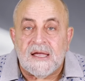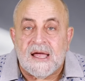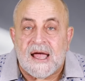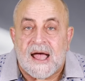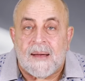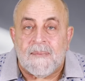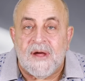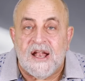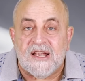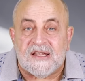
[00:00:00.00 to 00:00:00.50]

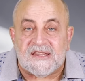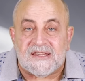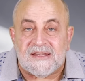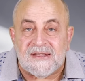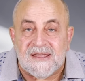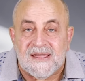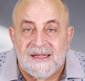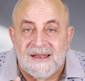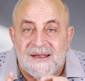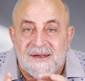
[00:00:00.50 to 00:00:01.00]
عملت
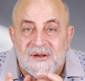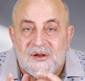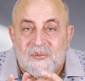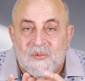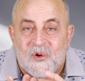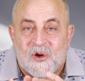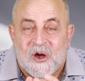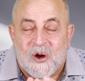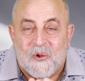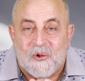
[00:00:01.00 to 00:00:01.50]

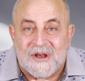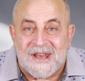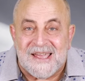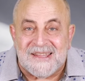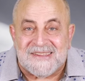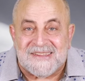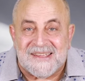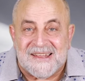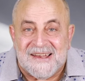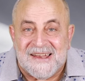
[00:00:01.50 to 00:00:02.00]

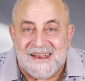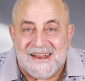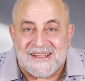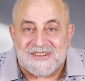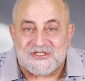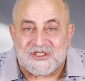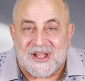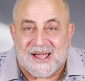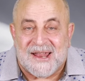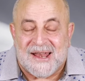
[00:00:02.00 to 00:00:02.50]
المكونات اللي انا
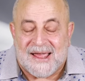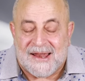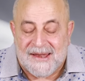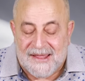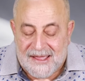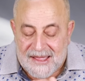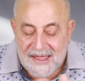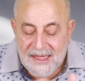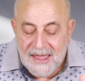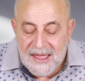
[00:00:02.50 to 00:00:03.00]
هشتغل
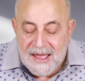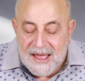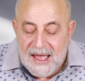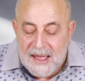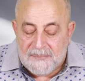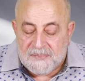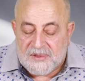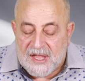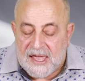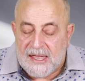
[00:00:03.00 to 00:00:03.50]
عليها
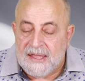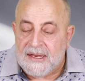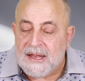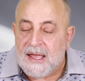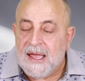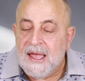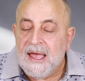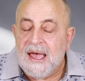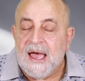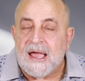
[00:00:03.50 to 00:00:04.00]
هبدا
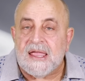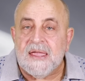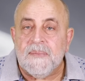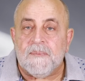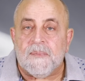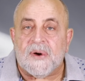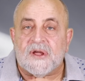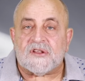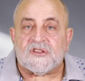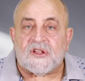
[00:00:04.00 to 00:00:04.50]
هنا
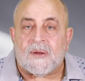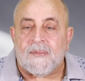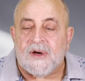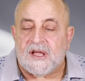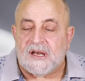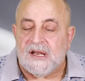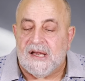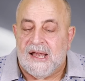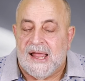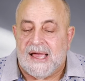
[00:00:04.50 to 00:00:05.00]
اجيب
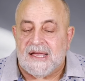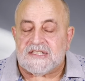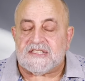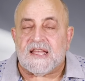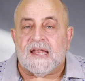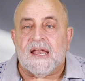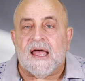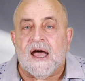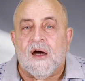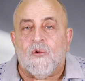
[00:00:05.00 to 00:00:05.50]
برطمان
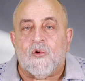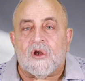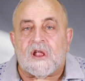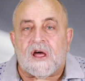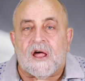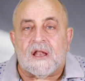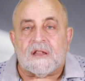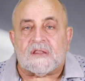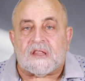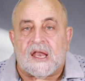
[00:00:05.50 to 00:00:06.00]
العسل او
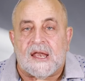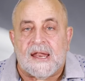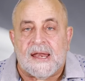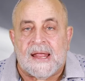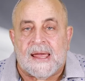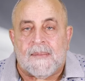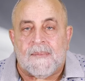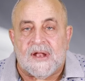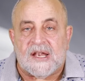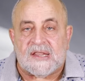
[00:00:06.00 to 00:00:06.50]
الخلطه اللي
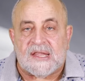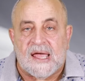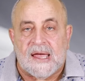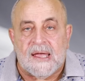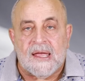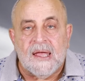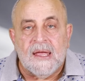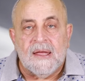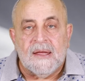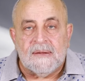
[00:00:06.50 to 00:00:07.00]
انا
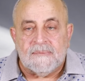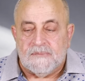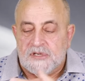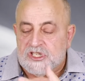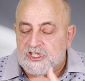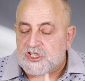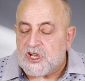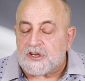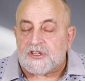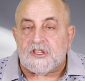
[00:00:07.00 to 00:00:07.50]
عملتها مش
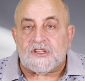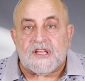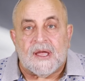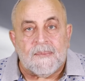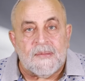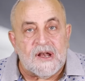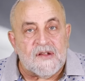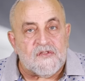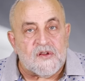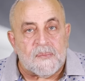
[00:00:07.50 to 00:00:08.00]
شرط
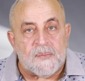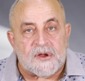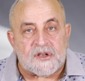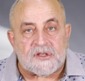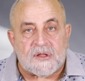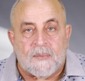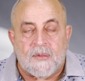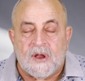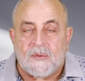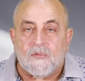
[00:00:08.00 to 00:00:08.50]
تعملها في
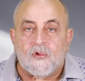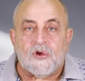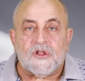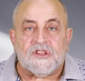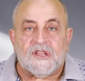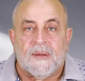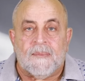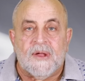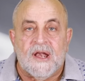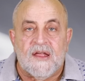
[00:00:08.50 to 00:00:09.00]
البرطمان ممكن
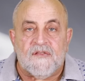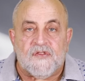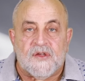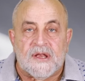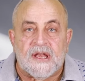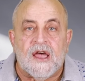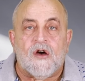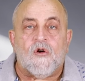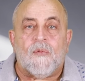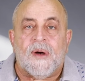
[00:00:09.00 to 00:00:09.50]
تعملها في
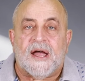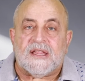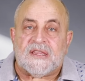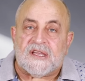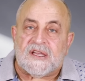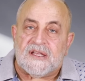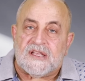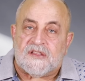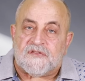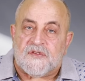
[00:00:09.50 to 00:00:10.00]
اناء وبعد
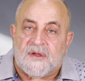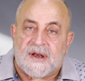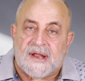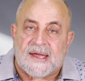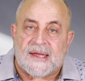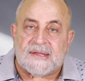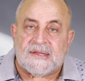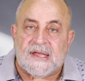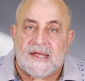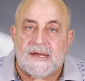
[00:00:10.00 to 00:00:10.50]
كده
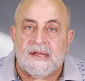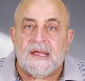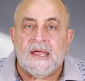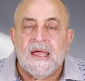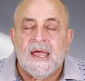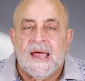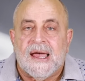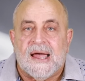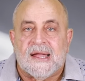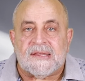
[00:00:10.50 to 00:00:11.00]
تفرغها تاني
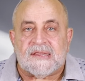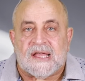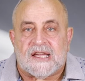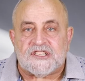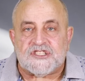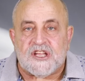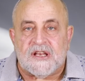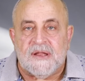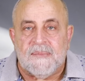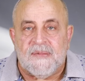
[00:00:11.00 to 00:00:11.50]
حتى
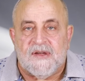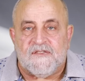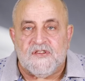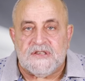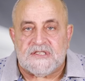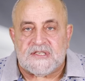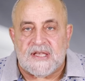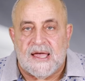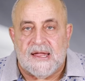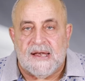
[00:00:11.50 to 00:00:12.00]
عشان يبقى فيه
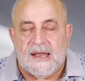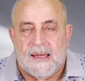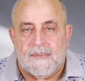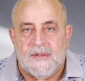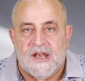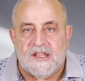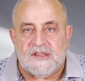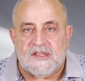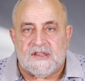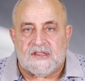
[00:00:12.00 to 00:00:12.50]
سهل
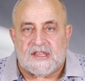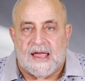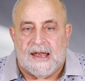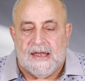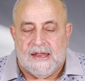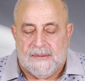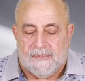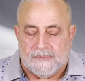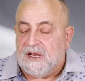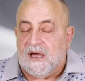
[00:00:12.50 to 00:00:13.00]
عمليه
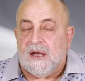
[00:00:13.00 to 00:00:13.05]
التقليب